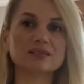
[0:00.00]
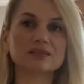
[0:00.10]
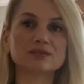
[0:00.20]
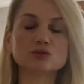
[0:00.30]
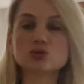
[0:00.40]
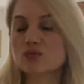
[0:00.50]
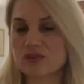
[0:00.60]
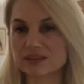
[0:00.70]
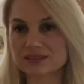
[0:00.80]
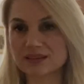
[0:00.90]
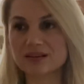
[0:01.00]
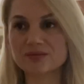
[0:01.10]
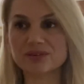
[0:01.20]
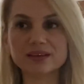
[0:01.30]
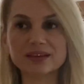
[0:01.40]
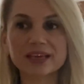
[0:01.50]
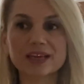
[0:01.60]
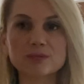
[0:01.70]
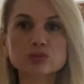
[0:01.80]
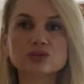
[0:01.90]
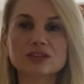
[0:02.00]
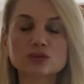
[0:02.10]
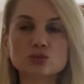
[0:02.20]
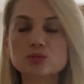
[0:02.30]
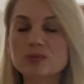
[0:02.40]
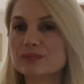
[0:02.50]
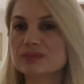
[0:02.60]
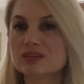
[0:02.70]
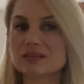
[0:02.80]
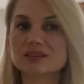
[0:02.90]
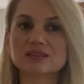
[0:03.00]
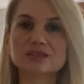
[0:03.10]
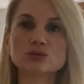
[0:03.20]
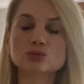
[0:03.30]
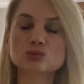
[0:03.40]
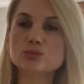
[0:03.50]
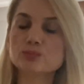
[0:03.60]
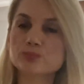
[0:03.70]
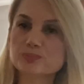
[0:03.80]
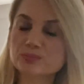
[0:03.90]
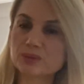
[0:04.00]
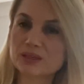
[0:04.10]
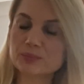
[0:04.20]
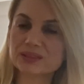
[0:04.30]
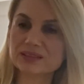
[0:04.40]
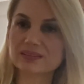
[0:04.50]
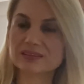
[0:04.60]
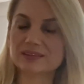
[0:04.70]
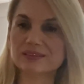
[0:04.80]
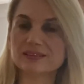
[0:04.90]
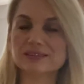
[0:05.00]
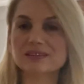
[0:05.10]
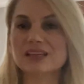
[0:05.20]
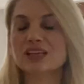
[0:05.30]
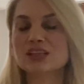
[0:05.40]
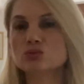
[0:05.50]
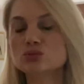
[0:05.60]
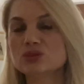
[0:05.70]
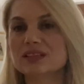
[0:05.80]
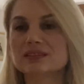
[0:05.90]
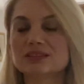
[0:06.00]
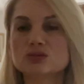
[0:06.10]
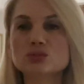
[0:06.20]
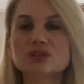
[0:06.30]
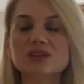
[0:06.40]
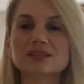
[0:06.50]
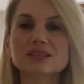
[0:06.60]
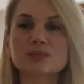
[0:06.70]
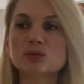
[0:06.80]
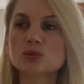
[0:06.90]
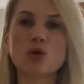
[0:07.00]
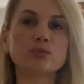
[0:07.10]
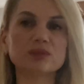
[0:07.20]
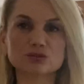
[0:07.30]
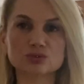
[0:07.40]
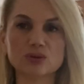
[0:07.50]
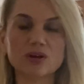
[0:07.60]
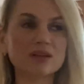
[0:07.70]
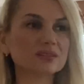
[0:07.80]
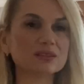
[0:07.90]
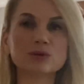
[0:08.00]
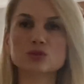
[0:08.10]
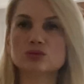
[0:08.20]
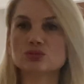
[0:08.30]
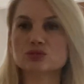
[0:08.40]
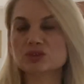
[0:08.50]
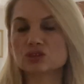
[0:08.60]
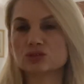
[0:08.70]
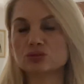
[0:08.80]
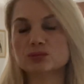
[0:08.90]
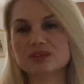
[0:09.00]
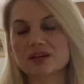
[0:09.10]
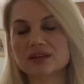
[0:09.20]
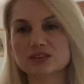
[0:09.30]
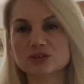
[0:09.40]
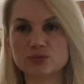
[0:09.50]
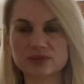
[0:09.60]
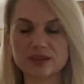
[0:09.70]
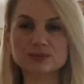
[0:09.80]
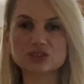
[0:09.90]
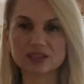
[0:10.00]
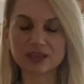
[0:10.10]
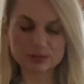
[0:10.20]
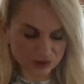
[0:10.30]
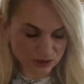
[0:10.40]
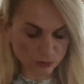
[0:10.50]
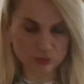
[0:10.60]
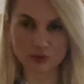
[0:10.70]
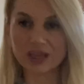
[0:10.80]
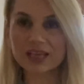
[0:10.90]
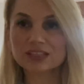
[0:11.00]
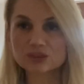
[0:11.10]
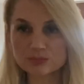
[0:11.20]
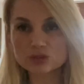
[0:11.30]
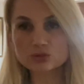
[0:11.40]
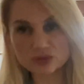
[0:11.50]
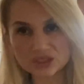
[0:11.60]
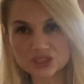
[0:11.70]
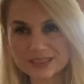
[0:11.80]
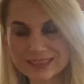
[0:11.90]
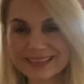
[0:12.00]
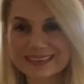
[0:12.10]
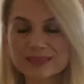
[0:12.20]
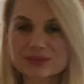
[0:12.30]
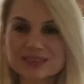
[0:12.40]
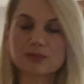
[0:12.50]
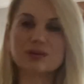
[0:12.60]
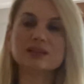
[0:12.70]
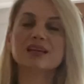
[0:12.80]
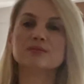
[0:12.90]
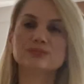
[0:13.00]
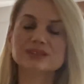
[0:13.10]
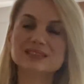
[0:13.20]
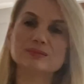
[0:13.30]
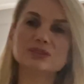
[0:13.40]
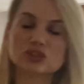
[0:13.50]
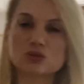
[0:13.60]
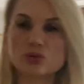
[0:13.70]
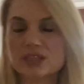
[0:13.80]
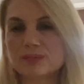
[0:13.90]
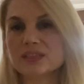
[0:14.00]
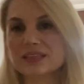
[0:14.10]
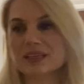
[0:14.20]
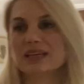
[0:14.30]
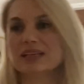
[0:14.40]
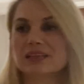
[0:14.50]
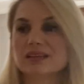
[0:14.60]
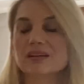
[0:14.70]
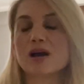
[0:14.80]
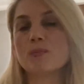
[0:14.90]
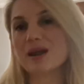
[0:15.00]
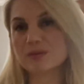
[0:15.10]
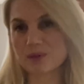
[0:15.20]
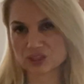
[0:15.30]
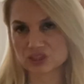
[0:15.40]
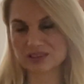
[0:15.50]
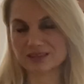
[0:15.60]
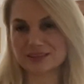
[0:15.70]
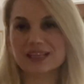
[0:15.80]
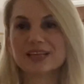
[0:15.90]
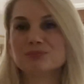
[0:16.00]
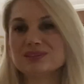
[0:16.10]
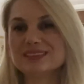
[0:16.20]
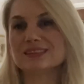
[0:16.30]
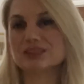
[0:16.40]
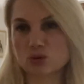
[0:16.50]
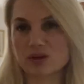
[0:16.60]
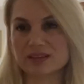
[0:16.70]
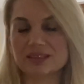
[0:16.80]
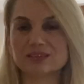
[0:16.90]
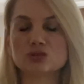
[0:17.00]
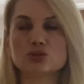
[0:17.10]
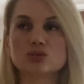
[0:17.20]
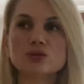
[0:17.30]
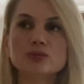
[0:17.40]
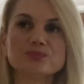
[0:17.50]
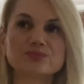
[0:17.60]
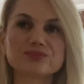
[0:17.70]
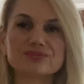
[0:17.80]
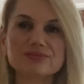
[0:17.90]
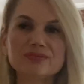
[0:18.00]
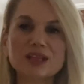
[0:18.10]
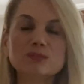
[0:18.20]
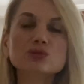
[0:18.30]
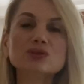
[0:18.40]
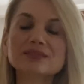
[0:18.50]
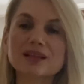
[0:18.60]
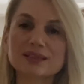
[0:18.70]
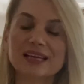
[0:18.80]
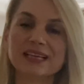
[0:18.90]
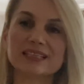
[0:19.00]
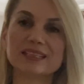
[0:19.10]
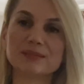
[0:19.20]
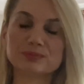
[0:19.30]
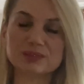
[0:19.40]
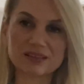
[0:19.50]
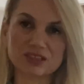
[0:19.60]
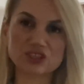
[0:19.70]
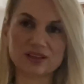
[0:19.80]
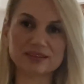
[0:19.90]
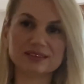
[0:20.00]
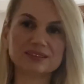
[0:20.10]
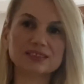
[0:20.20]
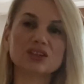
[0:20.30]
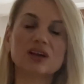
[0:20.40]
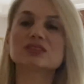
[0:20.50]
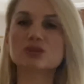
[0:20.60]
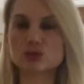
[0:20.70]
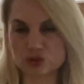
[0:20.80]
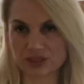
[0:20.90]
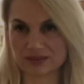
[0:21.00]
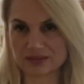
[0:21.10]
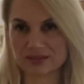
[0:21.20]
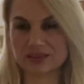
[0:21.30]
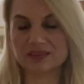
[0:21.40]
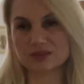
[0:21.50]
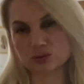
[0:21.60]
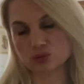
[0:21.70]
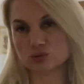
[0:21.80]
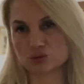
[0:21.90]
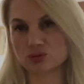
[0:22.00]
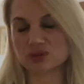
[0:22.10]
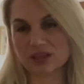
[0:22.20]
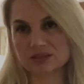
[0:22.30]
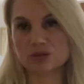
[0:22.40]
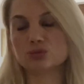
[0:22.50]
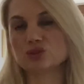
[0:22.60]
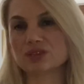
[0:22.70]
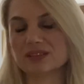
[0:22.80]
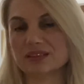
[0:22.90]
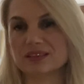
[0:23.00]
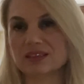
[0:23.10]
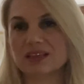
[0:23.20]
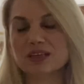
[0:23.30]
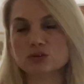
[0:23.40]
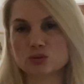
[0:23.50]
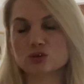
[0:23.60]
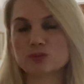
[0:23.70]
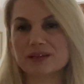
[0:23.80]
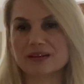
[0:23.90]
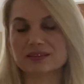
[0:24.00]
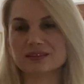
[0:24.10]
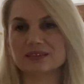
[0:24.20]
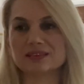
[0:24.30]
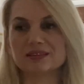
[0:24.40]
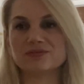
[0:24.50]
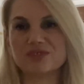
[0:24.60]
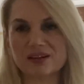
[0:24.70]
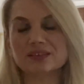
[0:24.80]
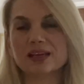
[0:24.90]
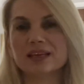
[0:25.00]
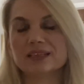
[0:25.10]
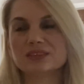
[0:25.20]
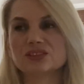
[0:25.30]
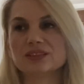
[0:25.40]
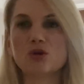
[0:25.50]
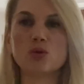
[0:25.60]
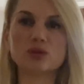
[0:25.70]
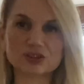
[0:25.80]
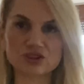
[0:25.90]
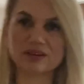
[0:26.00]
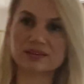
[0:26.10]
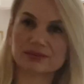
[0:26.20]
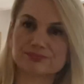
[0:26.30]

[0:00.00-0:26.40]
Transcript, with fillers: çok fazla ve bunlar da tüm emtiaları, tüm para piyasalarını Türkiye'de de dünyada da böyle bir hoplatıyor. Altına bakıyorsunuz bir çıkıyor bir daha iniyor falan bir şeyler bir şeyler oluyor. Şimdi biz yurt içine geldiğimiz zaman bizim için önemli e, haber başlıkları bizde de çok hareketli çünkü. Bunlardan e, birkaç tanesi işte asgari ücreti konuşuyoruz. Asgari ücretle ilgili görüşmeler e, var. İşte ne olacak,